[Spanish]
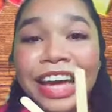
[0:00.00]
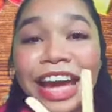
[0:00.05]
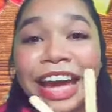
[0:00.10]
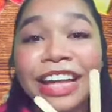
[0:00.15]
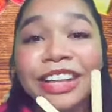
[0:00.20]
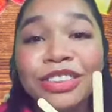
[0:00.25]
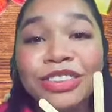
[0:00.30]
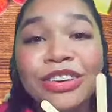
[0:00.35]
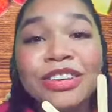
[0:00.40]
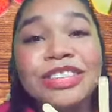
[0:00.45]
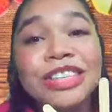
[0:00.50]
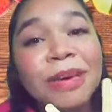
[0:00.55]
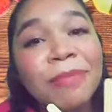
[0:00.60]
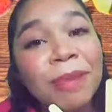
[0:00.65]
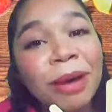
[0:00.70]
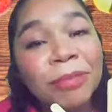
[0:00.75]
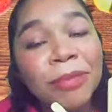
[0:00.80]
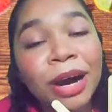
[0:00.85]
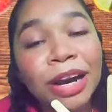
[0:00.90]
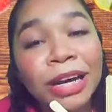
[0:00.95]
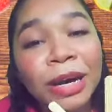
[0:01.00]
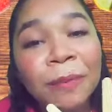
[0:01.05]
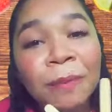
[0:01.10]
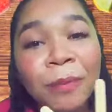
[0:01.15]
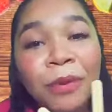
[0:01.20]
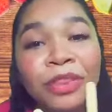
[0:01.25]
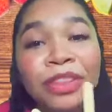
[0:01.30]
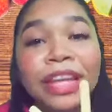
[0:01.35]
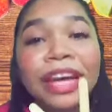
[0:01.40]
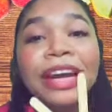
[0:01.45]
Entonces, vamos a
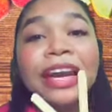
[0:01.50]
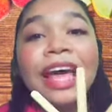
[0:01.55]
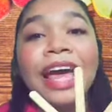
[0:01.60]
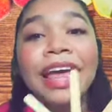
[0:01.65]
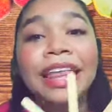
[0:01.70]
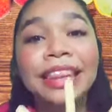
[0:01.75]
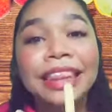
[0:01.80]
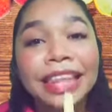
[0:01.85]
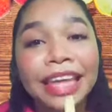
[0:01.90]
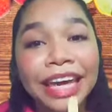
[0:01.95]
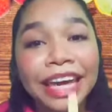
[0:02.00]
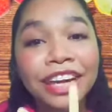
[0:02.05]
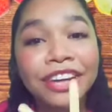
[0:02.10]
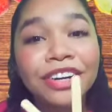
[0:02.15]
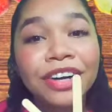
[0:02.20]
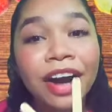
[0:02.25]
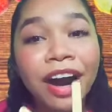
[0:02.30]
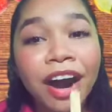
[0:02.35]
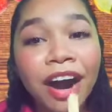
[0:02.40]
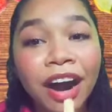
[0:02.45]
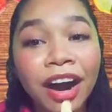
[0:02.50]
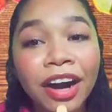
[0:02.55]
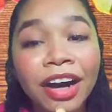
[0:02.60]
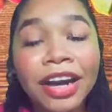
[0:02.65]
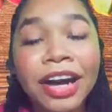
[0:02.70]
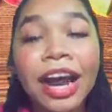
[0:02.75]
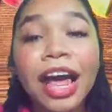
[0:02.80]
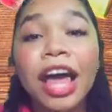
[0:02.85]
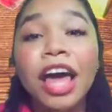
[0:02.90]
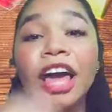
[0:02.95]
responder, there
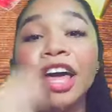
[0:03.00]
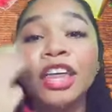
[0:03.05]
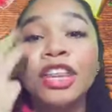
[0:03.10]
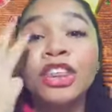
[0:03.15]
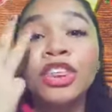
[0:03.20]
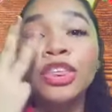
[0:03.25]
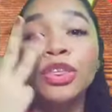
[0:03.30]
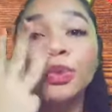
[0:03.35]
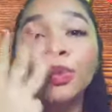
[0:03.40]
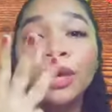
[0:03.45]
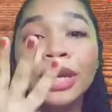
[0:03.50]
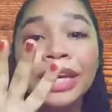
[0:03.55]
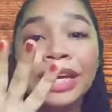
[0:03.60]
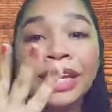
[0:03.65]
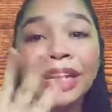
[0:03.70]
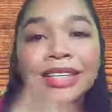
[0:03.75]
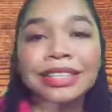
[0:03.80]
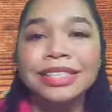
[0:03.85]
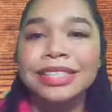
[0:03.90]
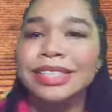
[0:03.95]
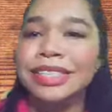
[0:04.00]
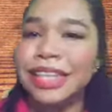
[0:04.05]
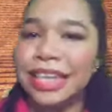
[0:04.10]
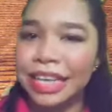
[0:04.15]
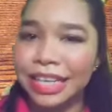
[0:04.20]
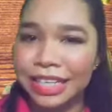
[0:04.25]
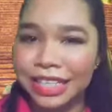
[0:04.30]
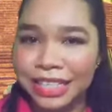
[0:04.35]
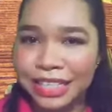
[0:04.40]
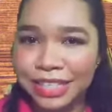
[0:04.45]
are three
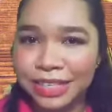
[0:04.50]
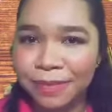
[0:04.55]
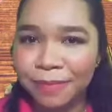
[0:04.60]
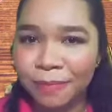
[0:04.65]
sticks.